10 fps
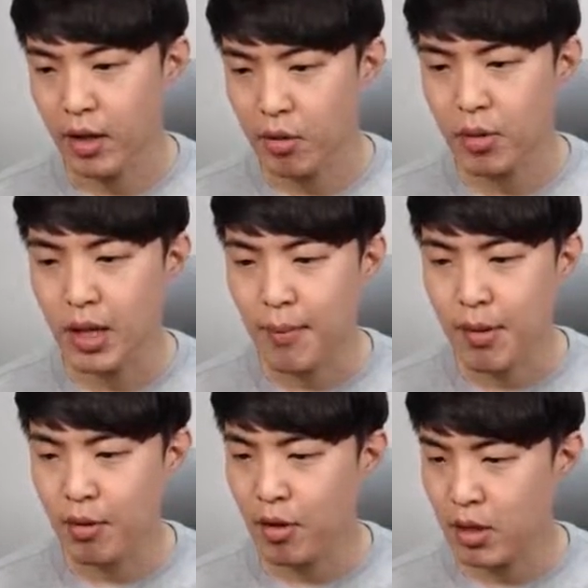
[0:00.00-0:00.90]
소리
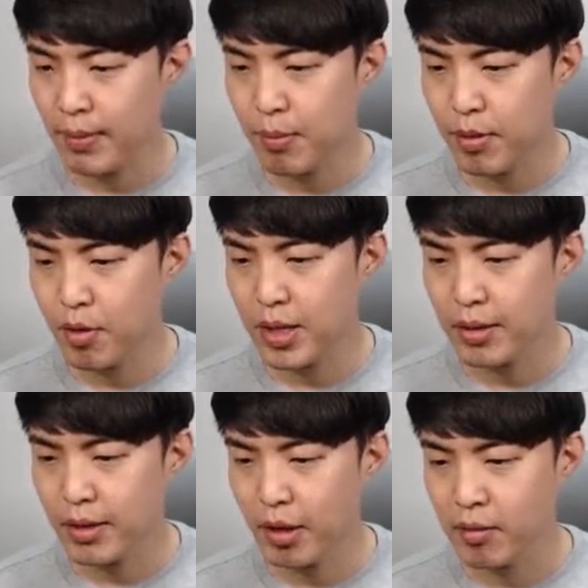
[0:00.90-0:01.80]
내면서 연습해 보세요. 시간
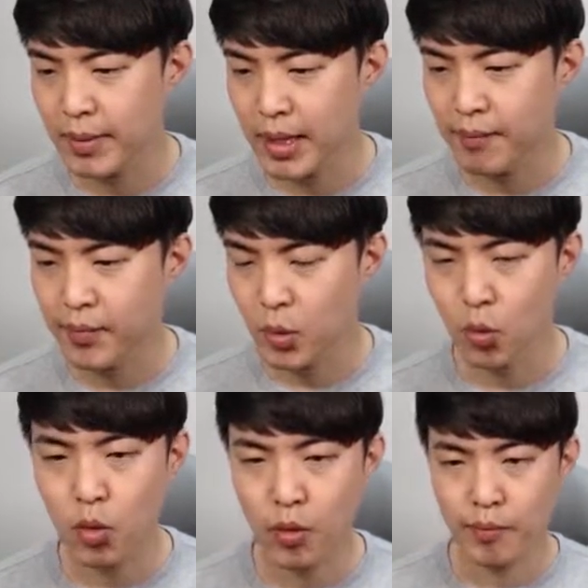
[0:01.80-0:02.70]
드리겠습니다.
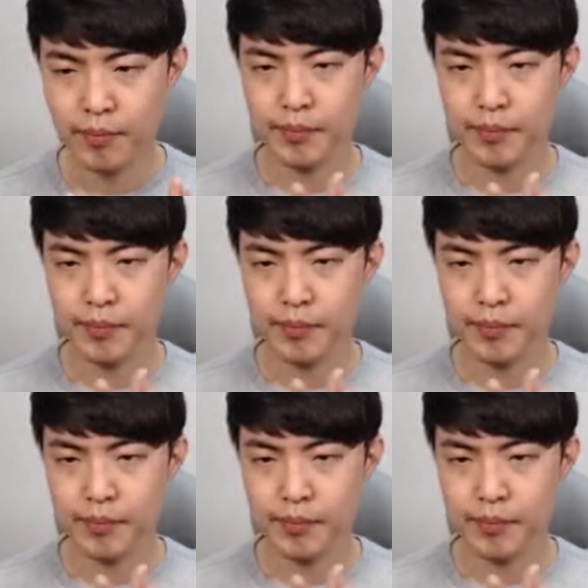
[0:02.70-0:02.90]
고고.